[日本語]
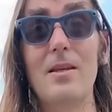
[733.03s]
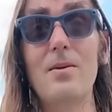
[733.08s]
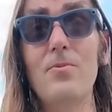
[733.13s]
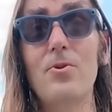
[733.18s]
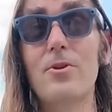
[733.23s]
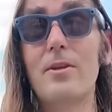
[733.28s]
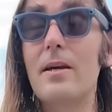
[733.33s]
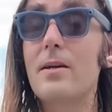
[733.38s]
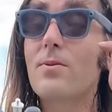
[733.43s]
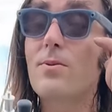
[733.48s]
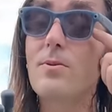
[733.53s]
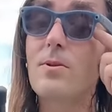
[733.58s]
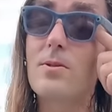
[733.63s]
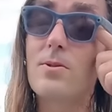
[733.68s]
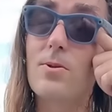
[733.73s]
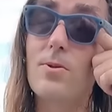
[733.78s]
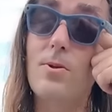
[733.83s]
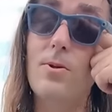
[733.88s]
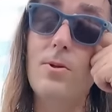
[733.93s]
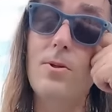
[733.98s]
でも逆に
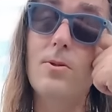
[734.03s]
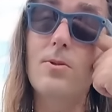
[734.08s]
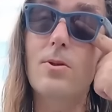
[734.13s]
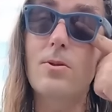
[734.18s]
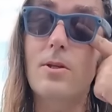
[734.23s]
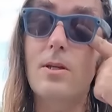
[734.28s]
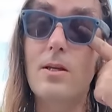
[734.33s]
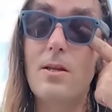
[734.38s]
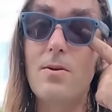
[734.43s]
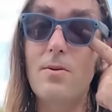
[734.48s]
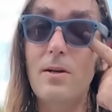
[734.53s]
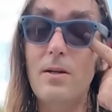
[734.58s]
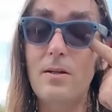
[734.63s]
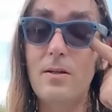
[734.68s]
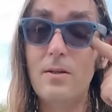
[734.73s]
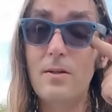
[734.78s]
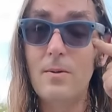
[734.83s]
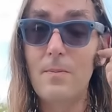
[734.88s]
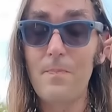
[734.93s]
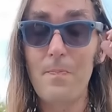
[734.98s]
そういう時に
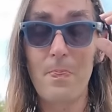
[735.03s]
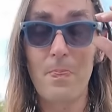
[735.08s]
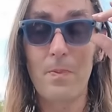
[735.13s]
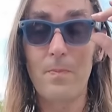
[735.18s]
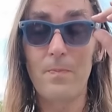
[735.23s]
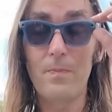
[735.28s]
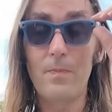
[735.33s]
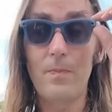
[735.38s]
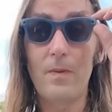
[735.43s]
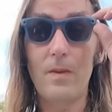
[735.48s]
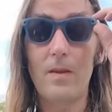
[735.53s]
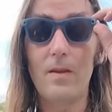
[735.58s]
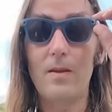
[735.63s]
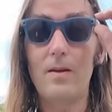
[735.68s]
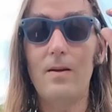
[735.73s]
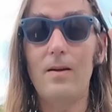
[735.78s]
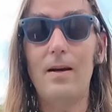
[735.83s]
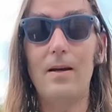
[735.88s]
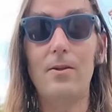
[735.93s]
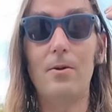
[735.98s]
は
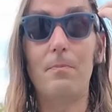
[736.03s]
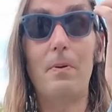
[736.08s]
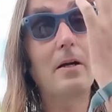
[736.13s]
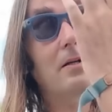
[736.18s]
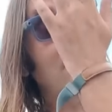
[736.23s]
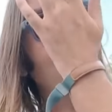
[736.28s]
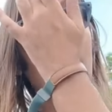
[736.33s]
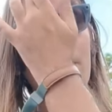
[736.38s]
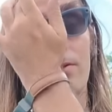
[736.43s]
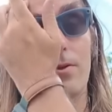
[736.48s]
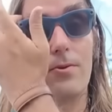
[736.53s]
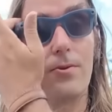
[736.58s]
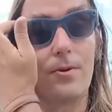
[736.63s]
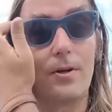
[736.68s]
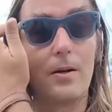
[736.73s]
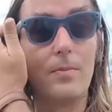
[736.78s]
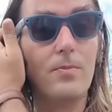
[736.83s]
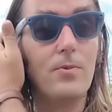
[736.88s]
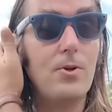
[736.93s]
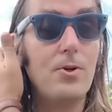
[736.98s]
バックライトと
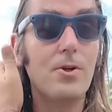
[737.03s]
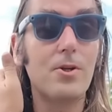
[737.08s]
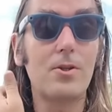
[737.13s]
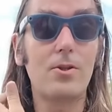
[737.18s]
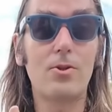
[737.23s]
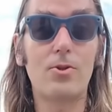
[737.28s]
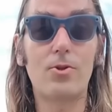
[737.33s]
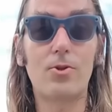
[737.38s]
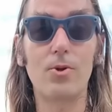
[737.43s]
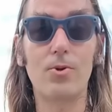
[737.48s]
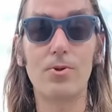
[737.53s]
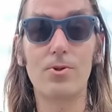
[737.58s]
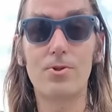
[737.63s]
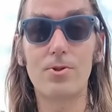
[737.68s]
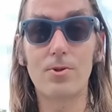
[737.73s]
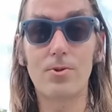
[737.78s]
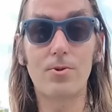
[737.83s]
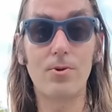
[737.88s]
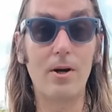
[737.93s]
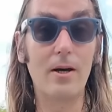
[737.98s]
かもう一頭
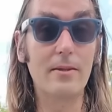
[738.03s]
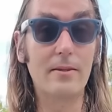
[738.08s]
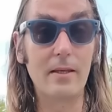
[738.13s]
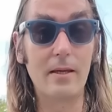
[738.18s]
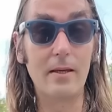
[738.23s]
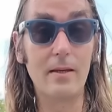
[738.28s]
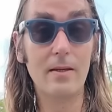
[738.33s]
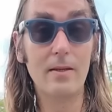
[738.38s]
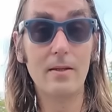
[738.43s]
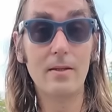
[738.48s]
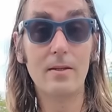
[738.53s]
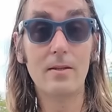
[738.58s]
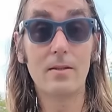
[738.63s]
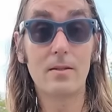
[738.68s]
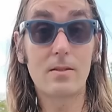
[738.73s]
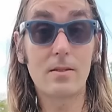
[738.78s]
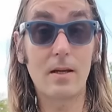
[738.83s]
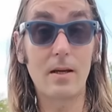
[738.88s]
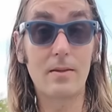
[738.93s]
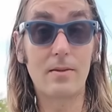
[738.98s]
直当て
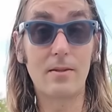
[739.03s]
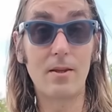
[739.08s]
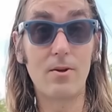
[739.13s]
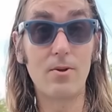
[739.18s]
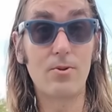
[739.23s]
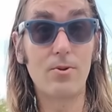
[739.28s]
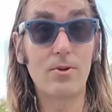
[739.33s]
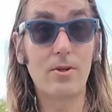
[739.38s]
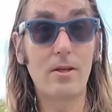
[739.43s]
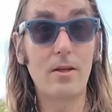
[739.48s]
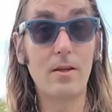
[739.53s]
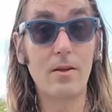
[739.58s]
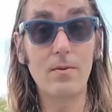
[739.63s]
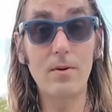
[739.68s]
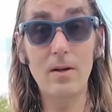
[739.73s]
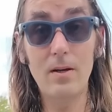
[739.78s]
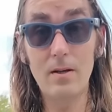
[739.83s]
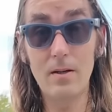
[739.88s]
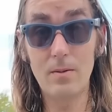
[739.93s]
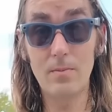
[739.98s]
使ってる時に
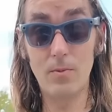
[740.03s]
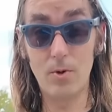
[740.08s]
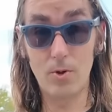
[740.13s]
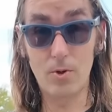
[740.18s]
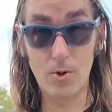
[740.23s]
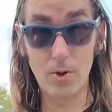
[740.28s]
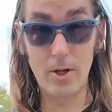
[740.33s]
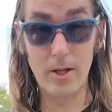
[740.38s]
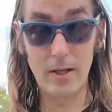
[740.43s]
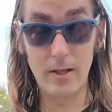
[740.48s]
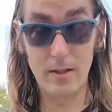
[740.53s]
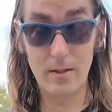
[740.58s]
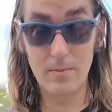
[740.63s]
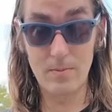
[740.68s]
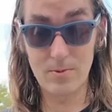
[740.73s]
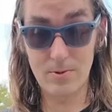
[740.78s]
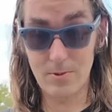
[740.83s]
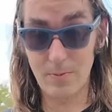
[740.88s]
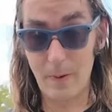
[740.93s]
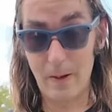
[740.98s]
はもうこれ
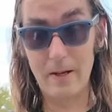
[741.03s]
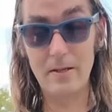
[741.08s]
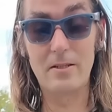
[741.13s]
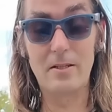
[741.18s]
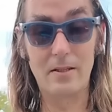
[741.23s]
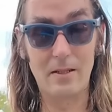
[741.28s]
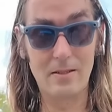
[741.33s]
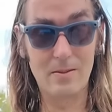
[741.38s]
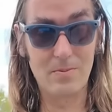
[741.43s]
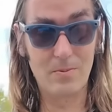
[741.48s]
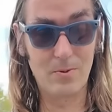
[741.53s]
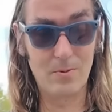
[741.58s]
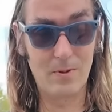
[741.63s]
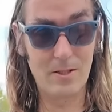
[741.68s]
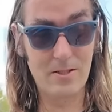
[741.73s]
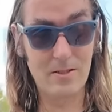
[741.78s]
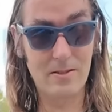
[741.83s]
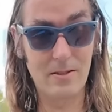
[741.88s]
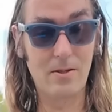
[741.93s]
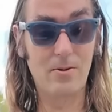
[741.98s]
素晴らしいです。もう
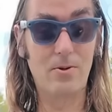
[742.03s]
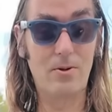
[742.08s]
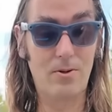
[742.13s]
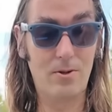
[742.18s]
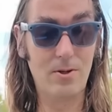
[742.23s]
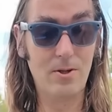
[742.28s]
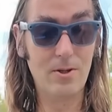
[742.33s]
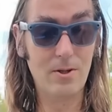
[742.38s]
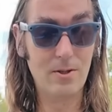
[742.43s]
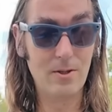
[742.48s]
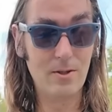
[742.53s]
マジ最高。